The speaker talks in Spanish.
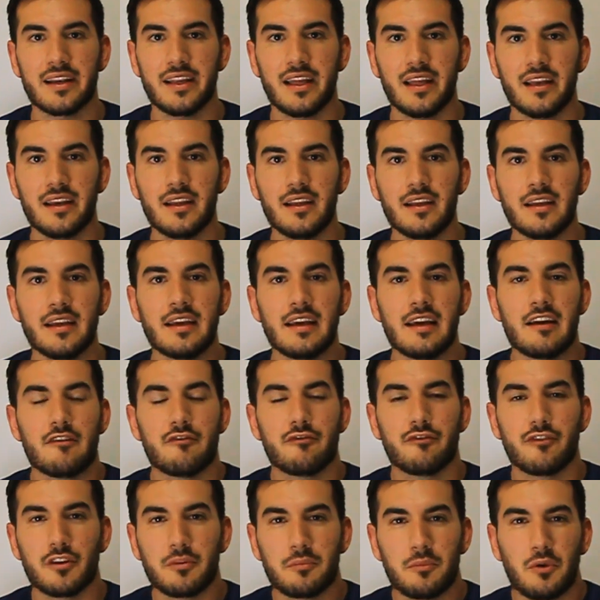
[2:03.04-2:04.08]
Ranieri
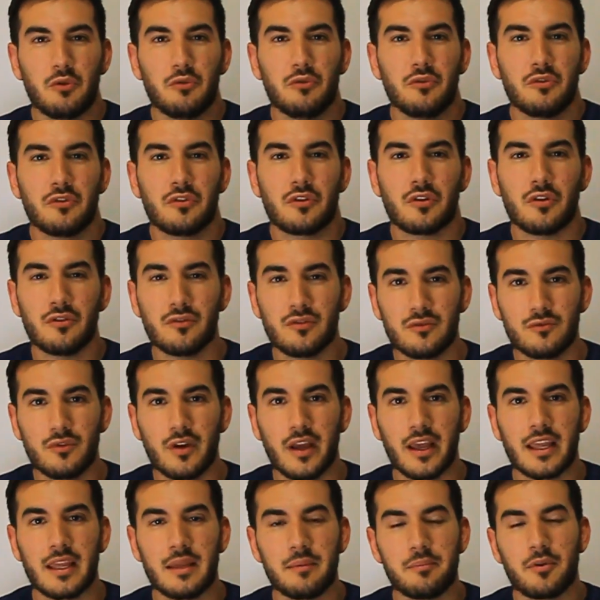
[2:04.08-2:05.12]
formó un,
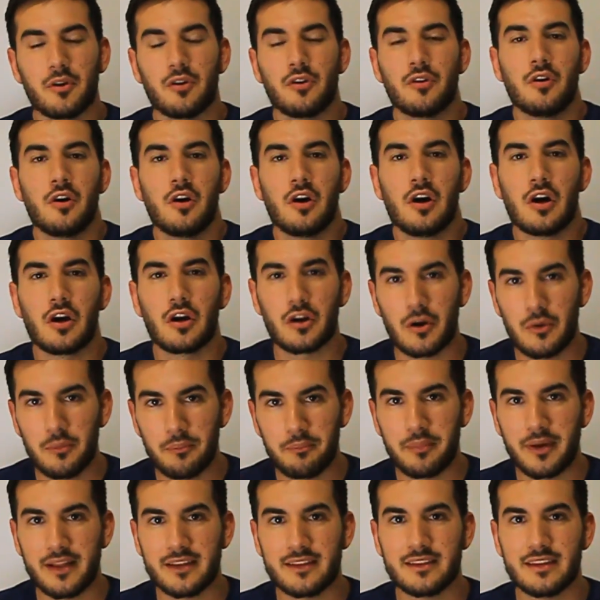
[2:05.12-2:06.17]
un equipo
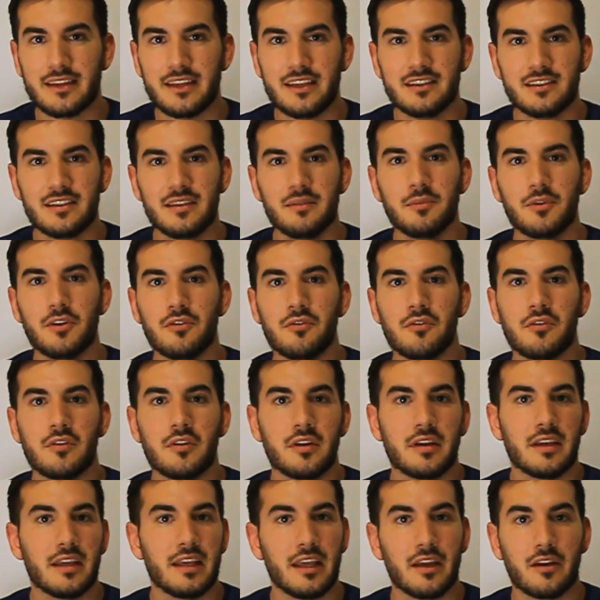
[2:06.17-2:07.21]

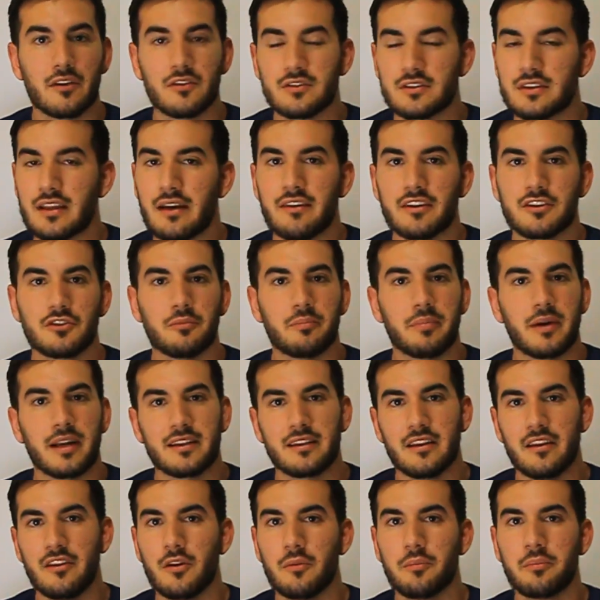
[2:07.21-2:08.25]
compactísimo y contaba sus
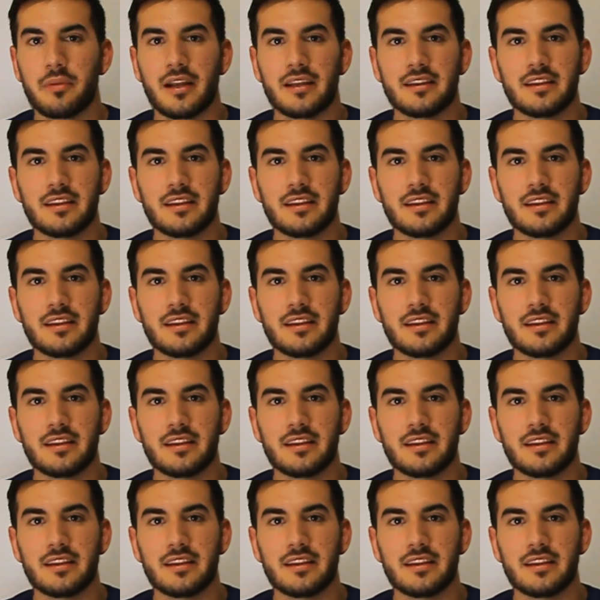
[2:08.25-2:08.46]
partidos